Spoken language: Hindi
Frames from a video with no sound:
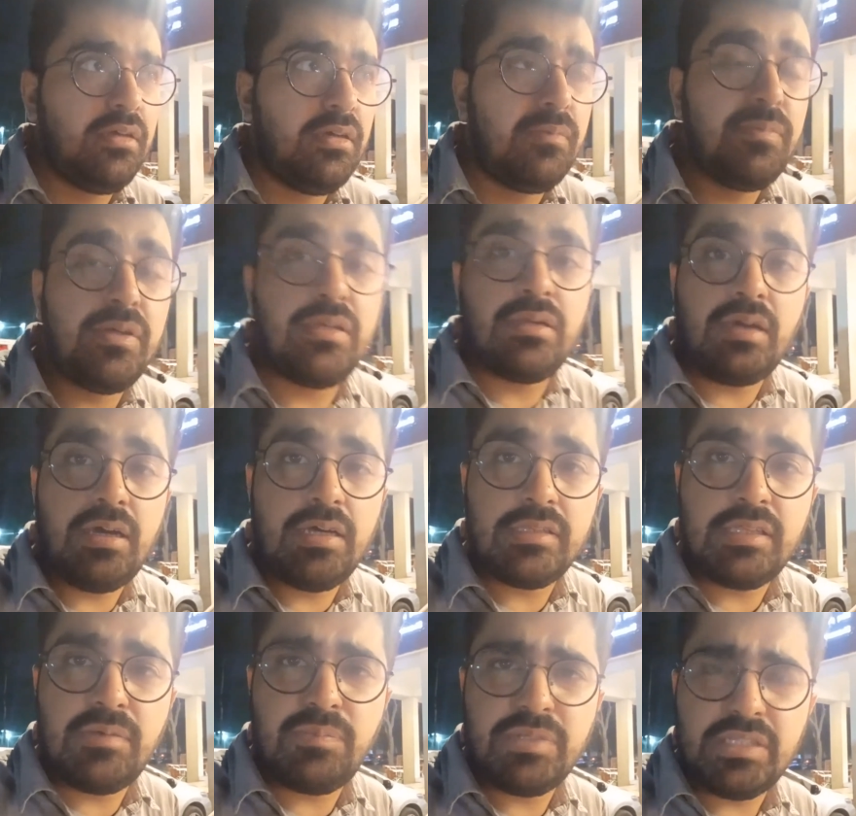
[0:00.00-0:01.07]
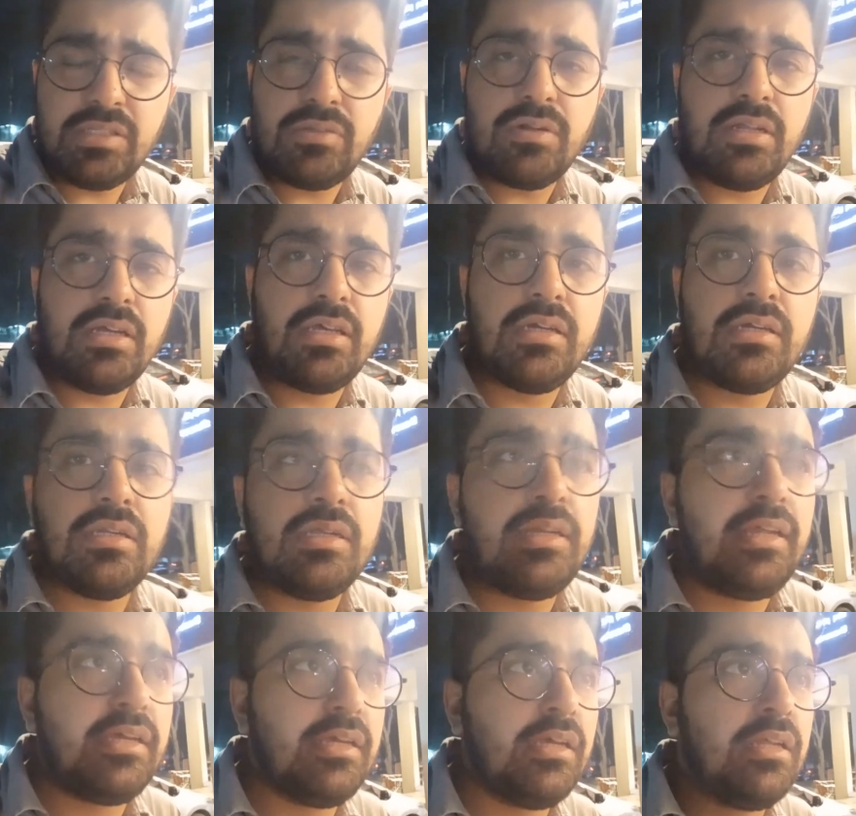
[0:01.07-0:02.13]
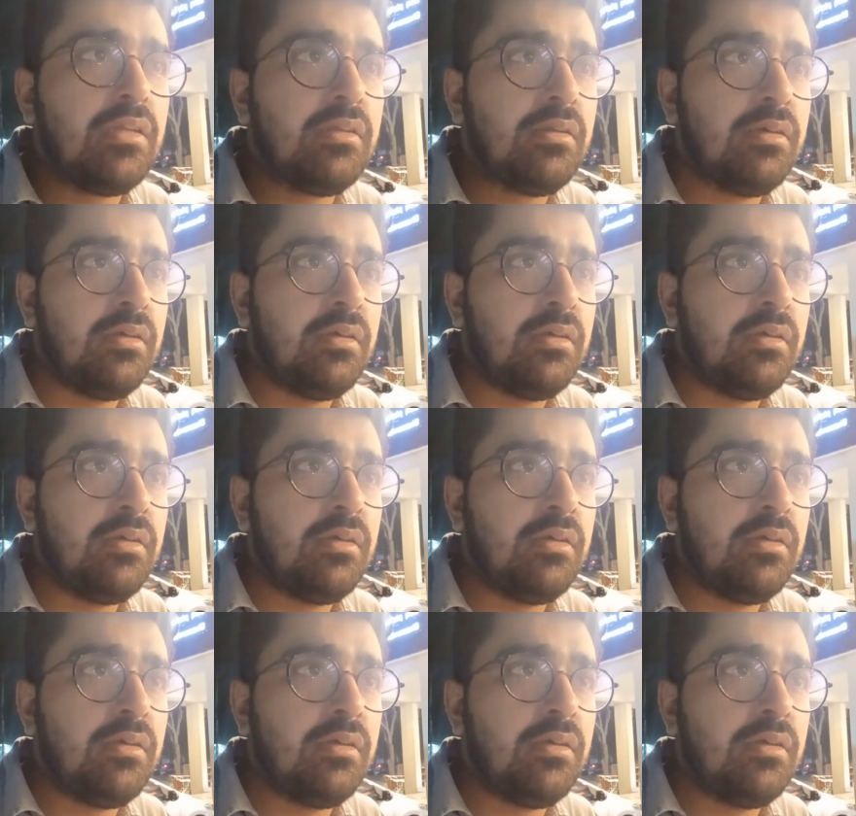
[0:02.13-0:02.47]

अभी रात है पता तो लगेगा नहीं लेकिन